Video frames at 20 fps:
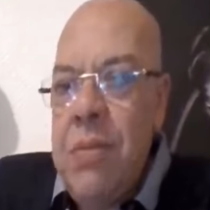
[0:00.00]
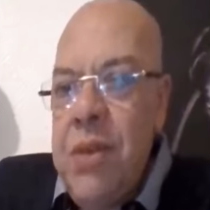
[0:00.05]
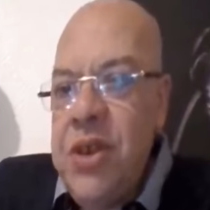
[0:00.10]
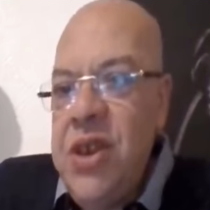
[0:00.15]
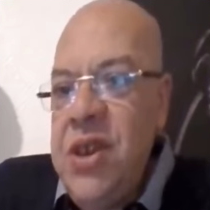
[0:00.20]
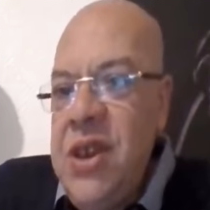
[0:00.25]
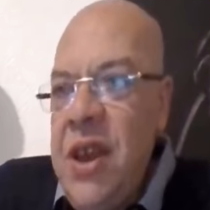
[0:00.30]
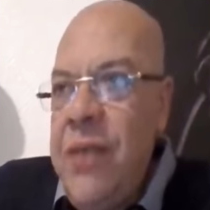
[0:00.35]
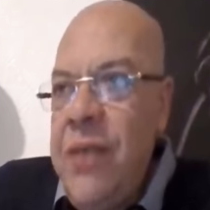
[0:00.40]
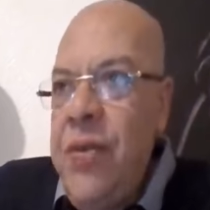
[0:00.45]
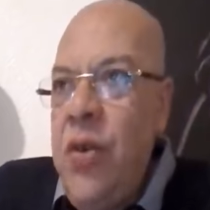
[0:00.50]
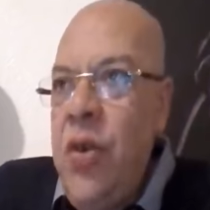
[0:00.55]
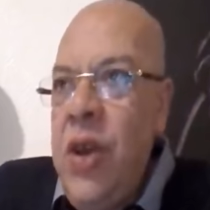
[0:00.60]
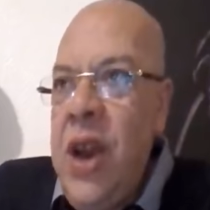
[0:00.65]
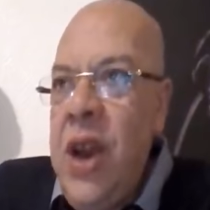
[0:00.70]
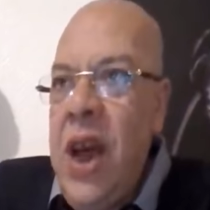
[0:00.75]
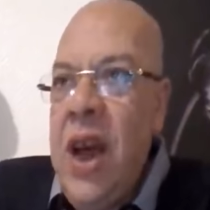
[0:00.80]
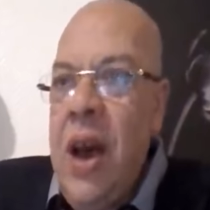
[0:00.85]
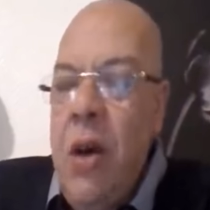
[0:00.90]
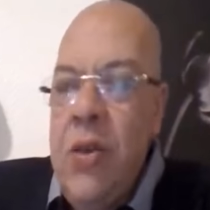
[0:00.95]
باش ندافعوا
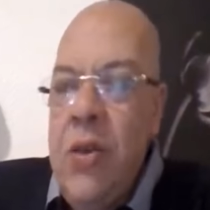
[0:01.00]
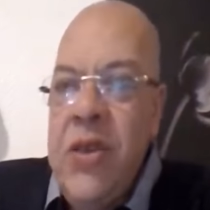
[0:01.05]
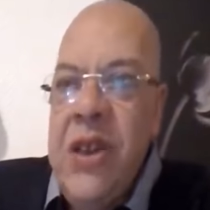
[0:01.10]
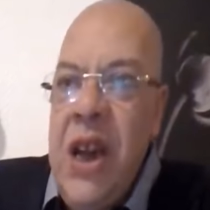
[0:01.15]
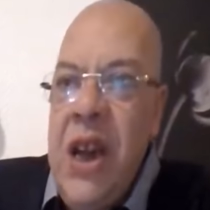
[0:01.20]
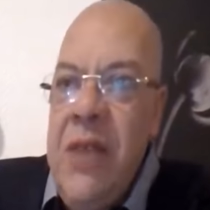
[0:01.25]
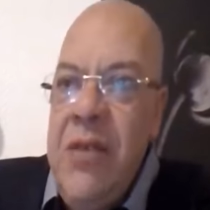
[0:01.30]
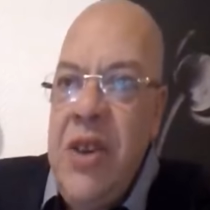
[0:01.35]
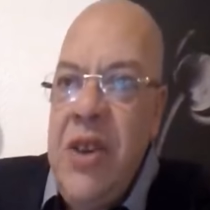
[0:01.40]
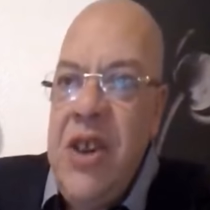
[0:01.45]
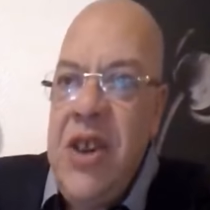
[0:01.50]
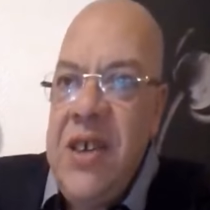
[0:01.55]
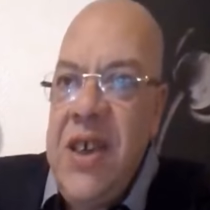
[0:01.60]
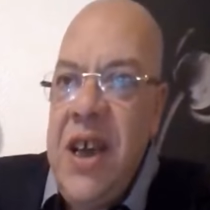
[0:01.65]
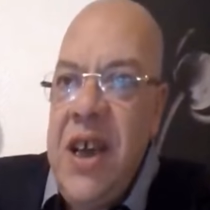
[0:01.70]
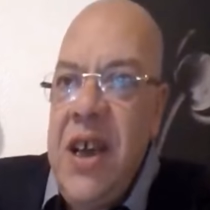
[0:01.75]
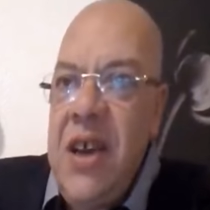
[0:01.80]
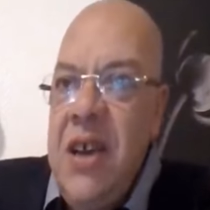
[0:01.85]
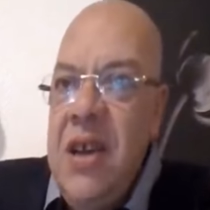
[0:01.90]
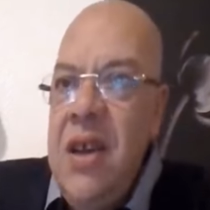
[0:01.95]
على خاوتنا اللي في
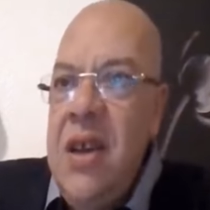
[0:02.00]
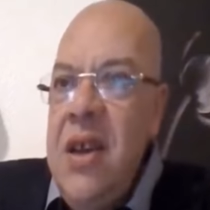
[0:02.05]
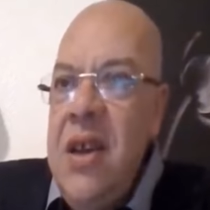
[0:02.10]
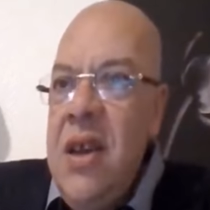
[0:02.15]
الجزائر